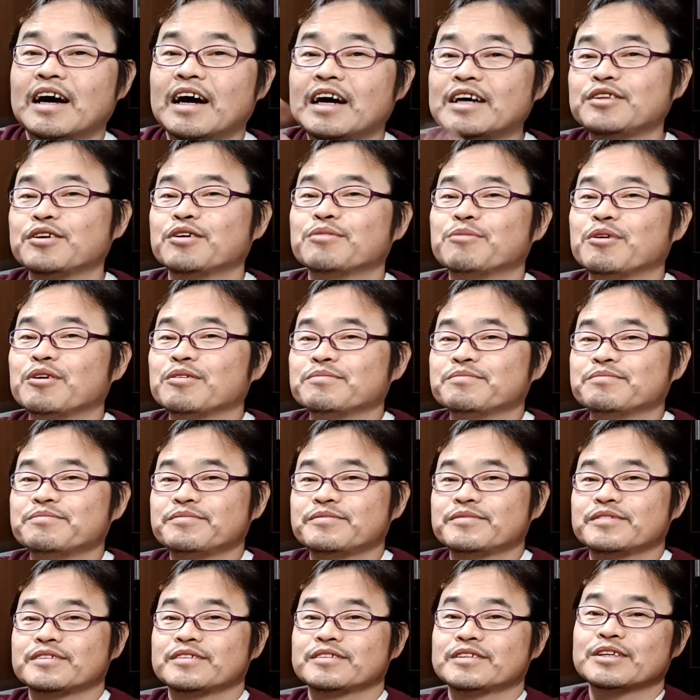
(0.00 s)
はいどうも、
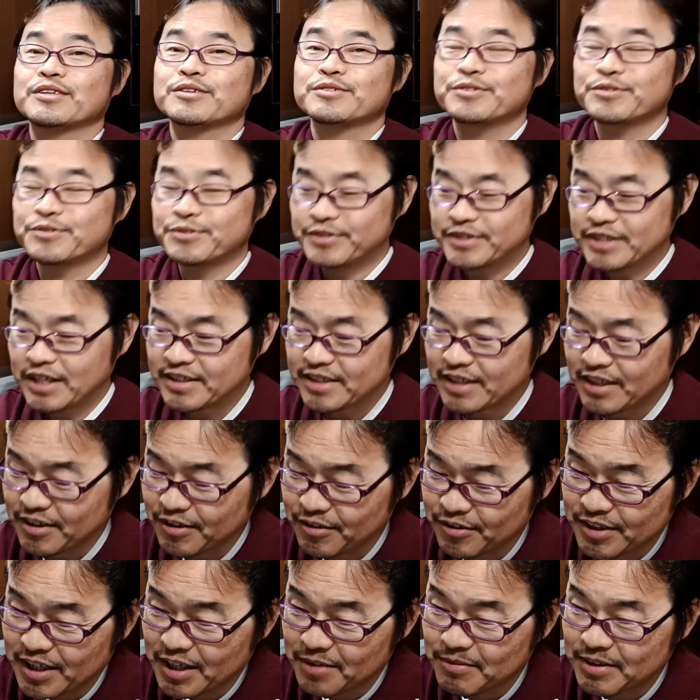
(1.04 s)
サボくんチャンネル
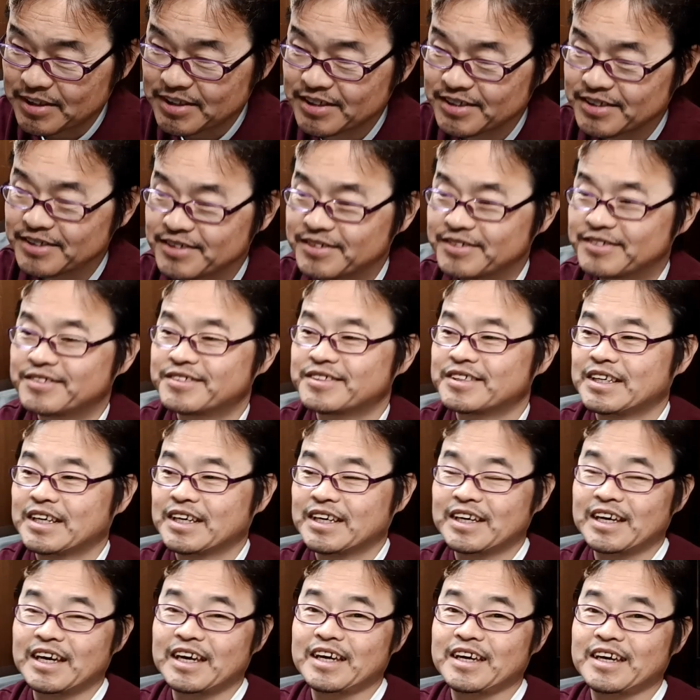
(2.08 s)
でございます。
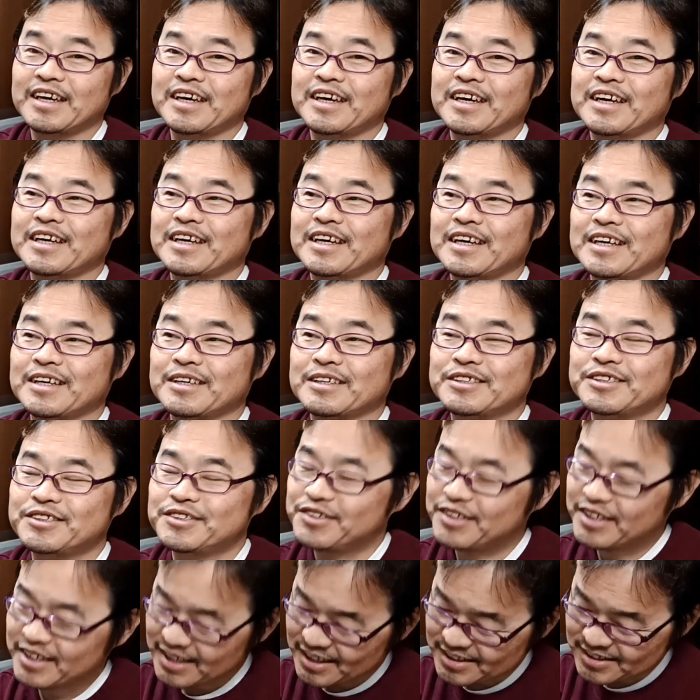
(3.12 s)

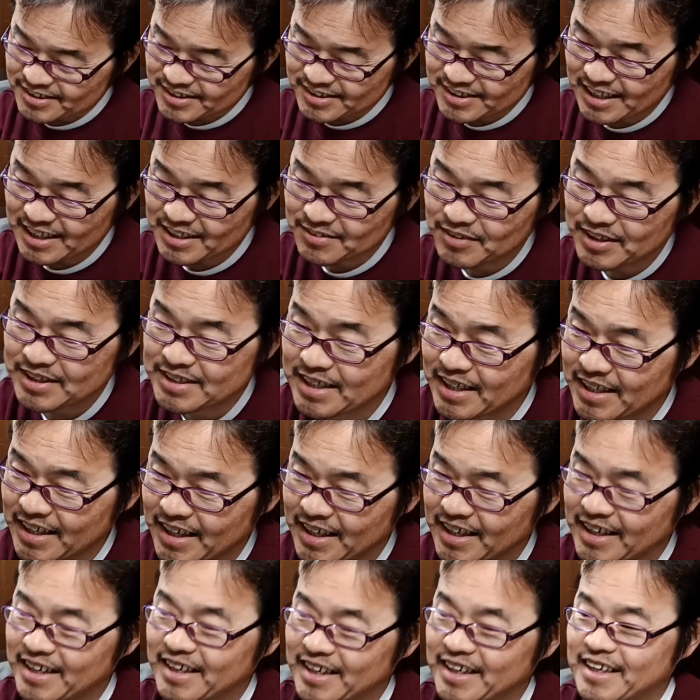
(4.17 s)
えー、12月になりました
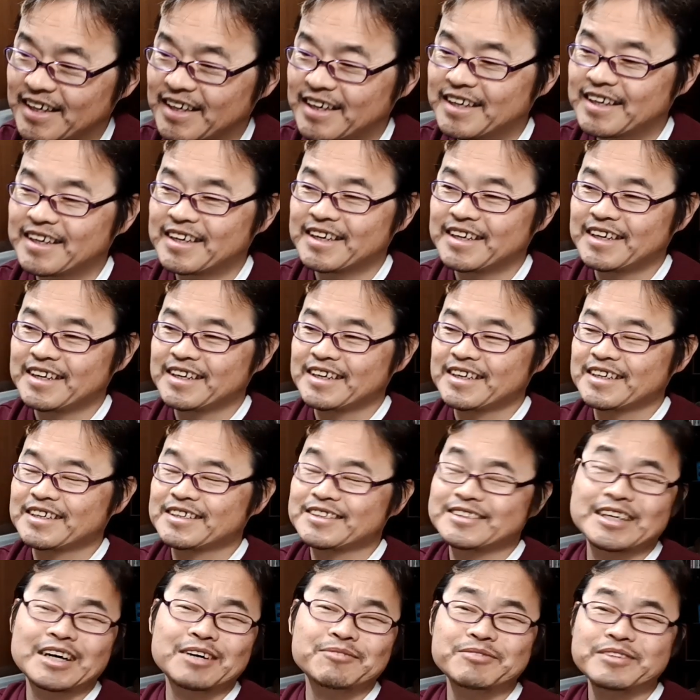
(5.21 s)
ね。
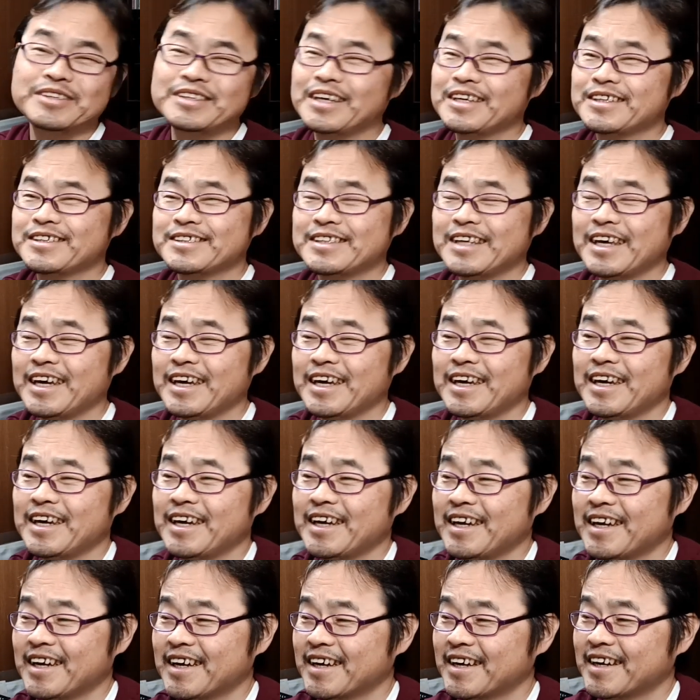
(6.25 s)
寒いです
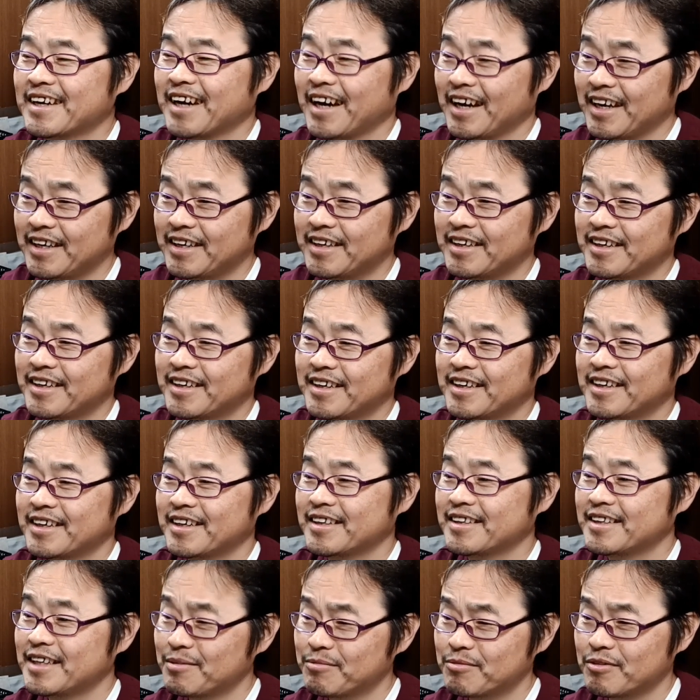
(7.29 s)
ね。はい。
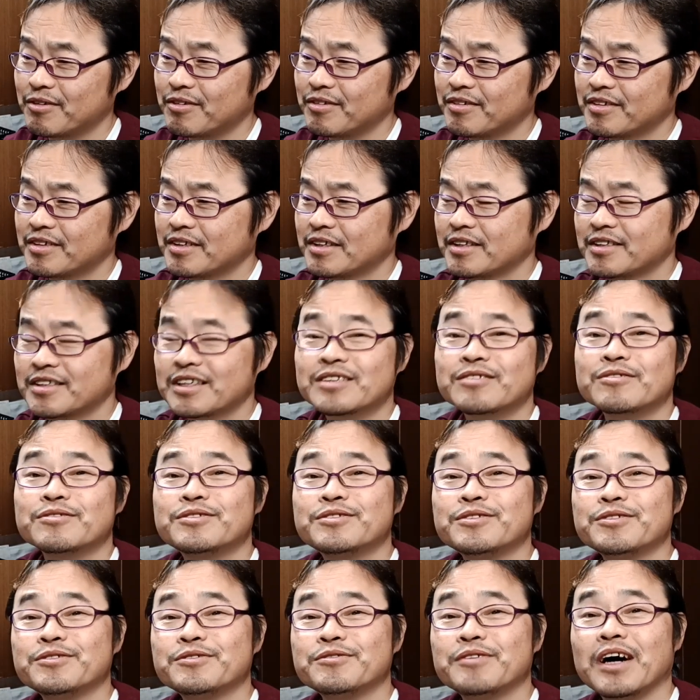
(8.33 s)
でも、
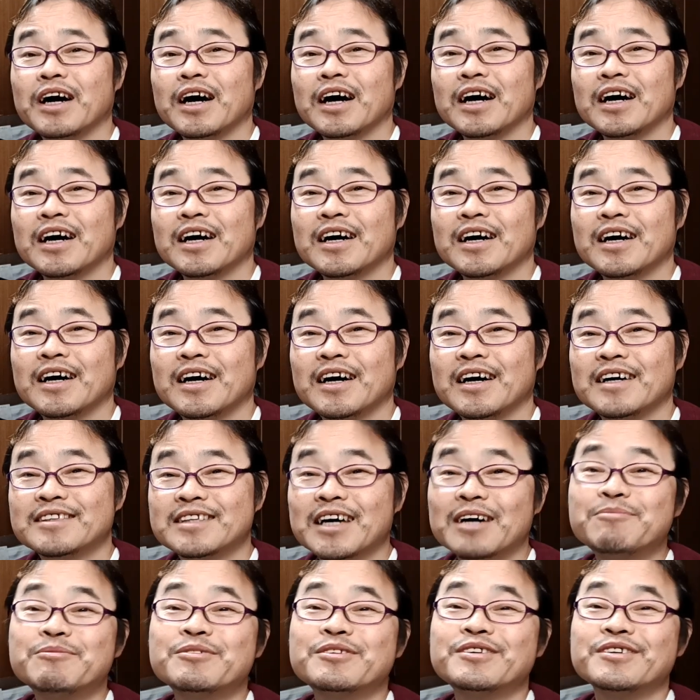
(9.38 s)
サトチュンは
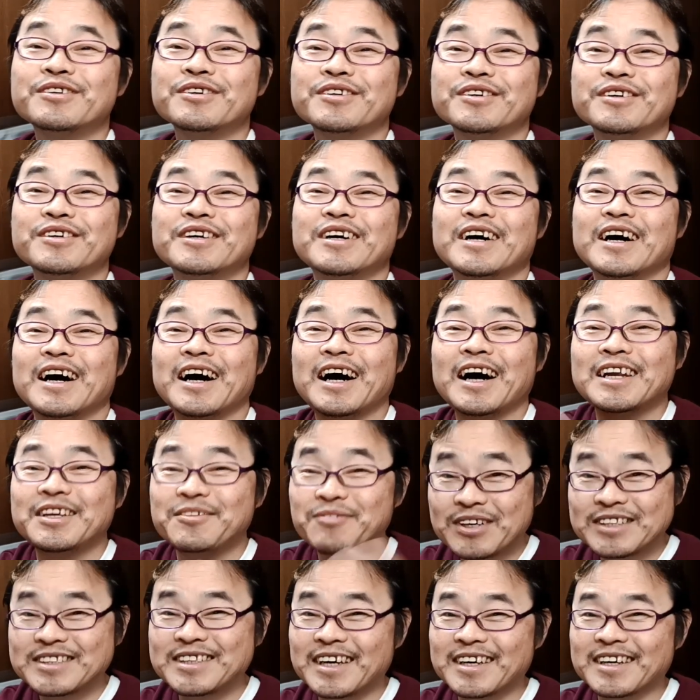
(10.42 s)
寒くあり
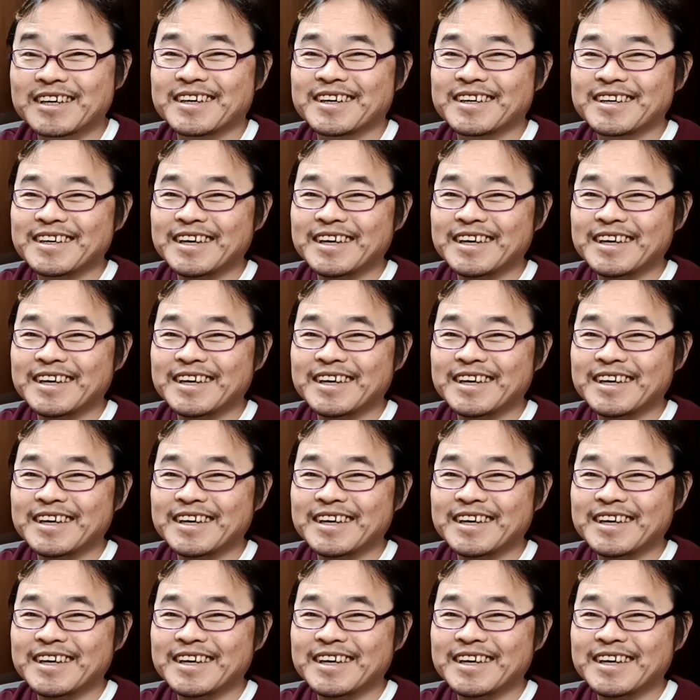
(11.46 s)
ません。